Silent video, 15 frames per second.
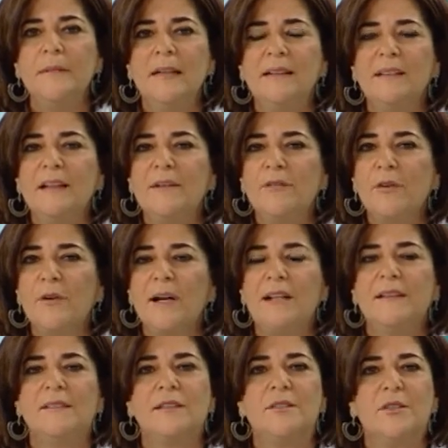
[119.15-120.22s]
de
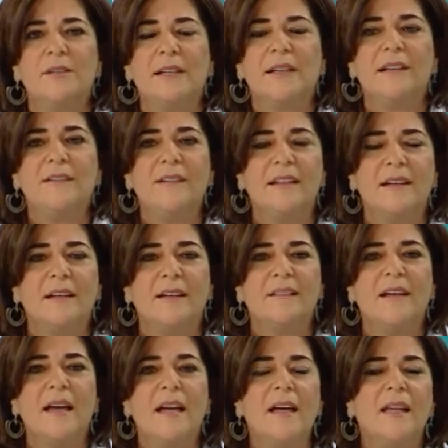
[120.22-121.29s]
focalización de
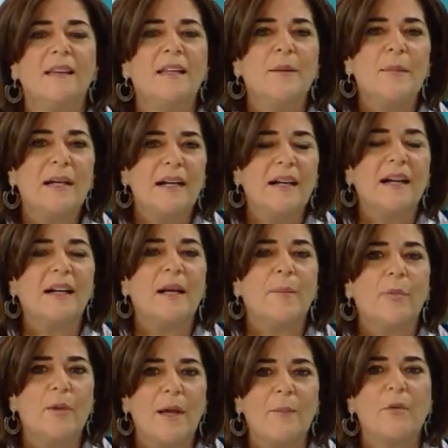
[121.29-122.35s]
actividades de manera que
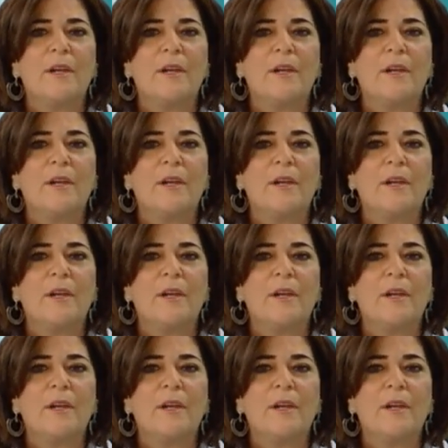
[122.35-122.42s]
podamos